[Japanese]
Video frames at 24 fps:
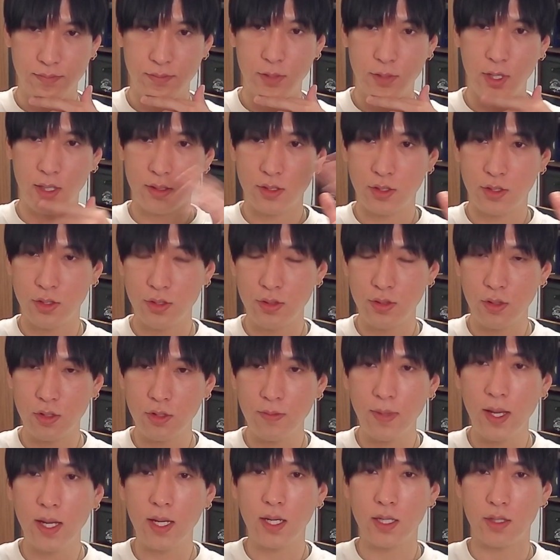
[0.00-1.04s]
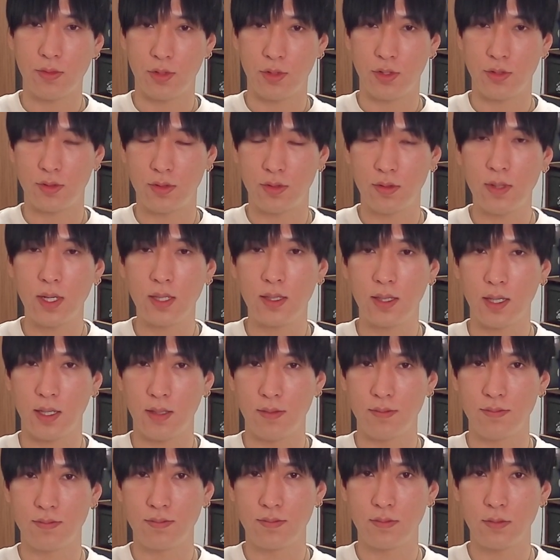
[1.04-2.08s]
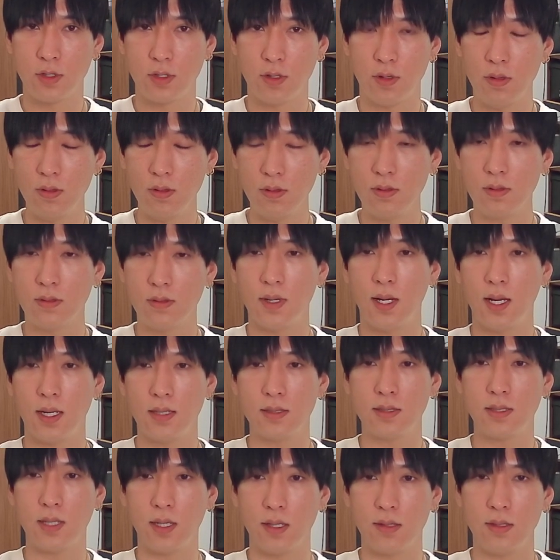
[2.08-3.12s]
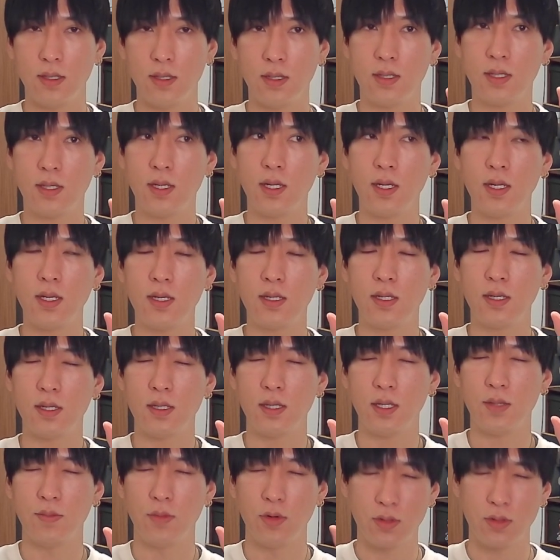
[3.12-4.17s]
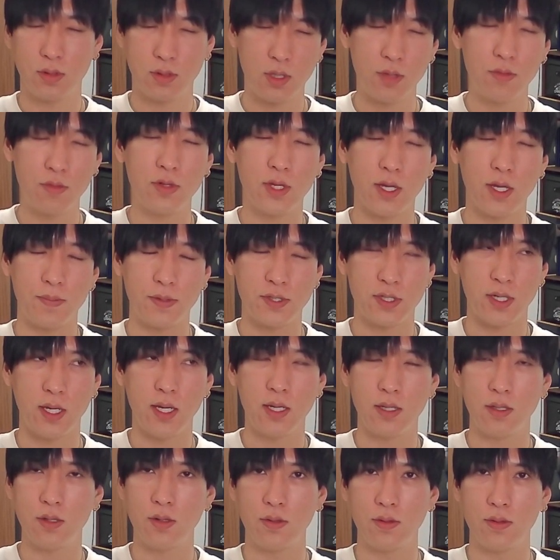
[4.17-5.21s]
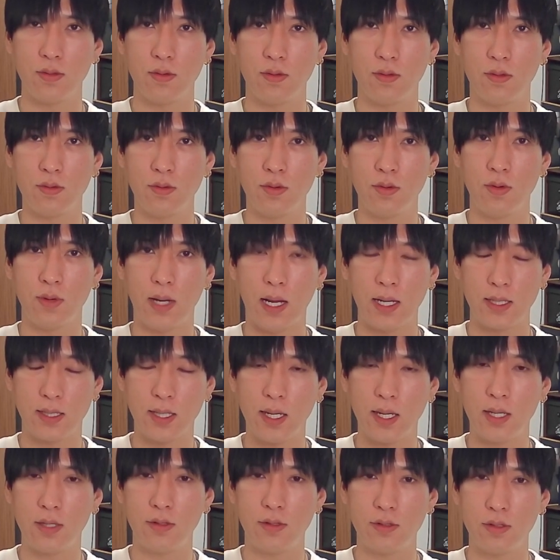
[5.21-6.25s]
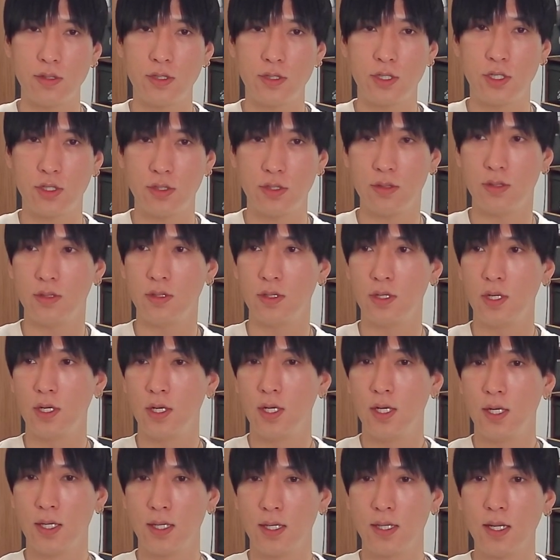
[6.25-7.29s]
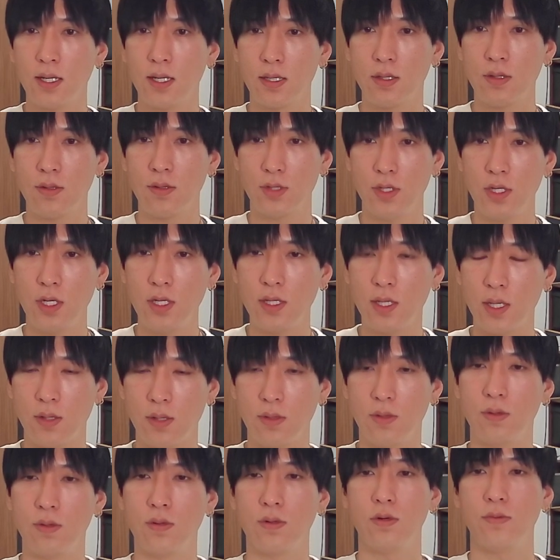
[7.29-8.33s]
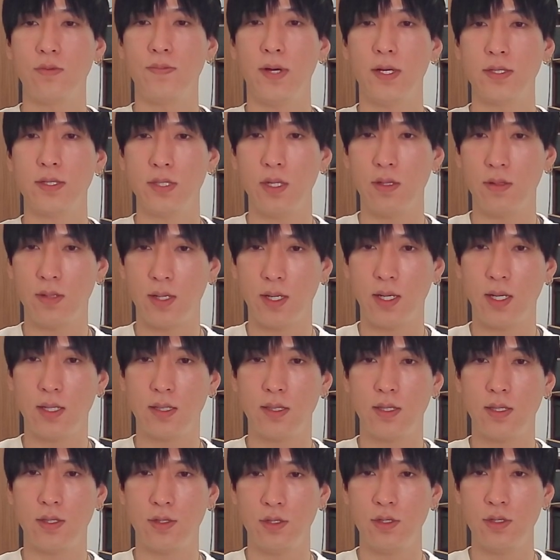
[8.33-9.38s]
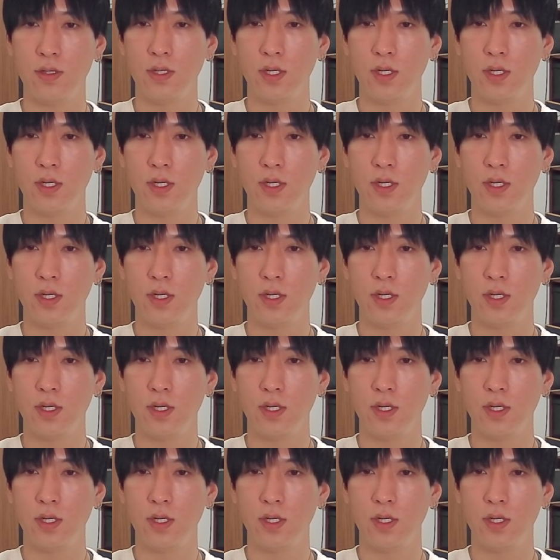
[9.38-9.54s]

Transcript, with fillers: で、中国マーケットも今日強かった。香港反省、日経平均に最もね、やっぱし影響を与える指数。だから今日2.55%上がってる。